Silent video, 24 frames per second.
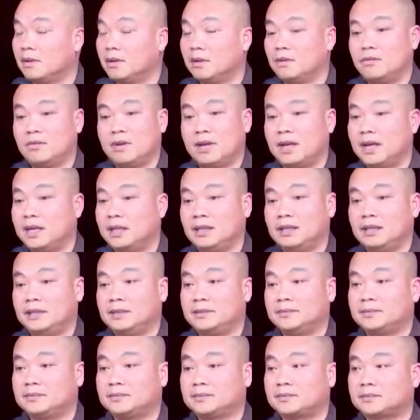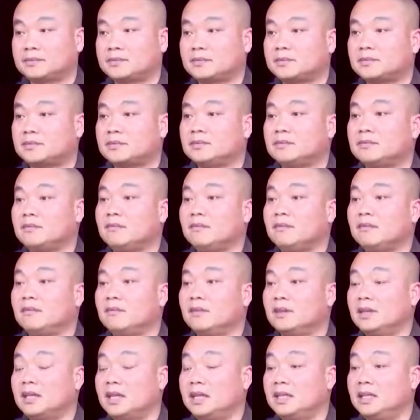Không phải.
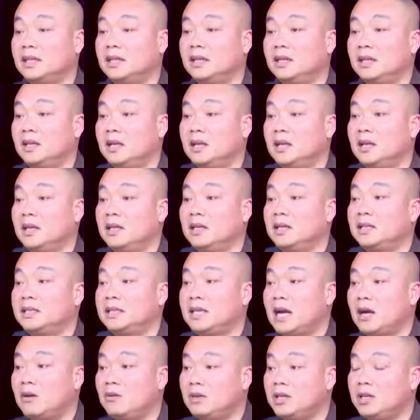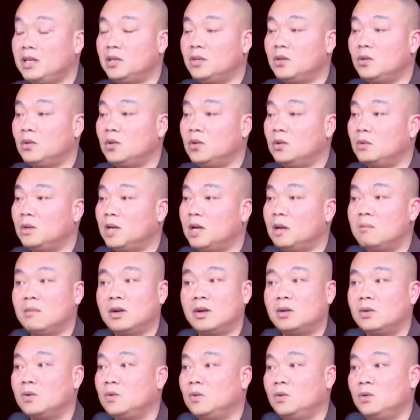Tại vì giáo lý cô lúc đó không
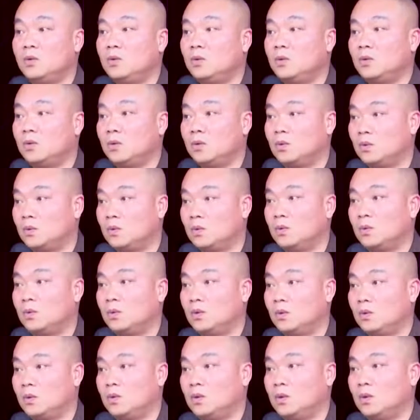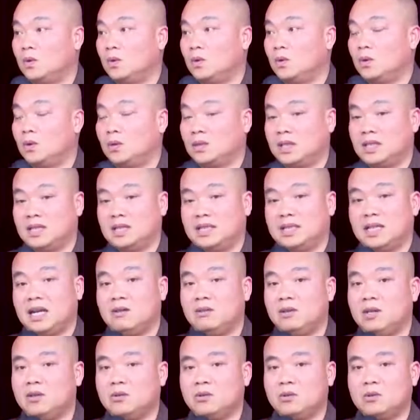có đủ. Tại vì
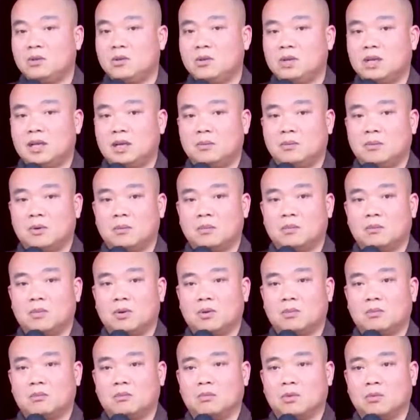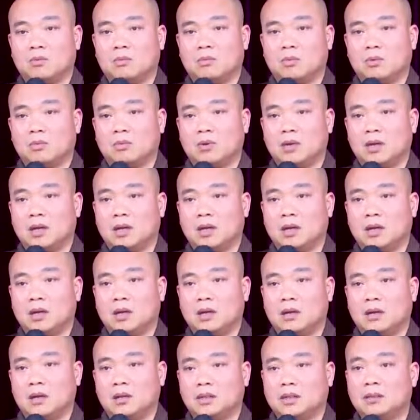giáo lý của cô là một một một một
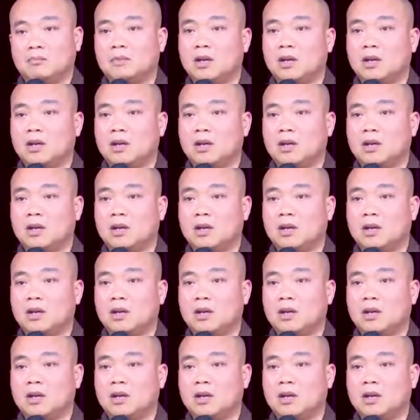uh,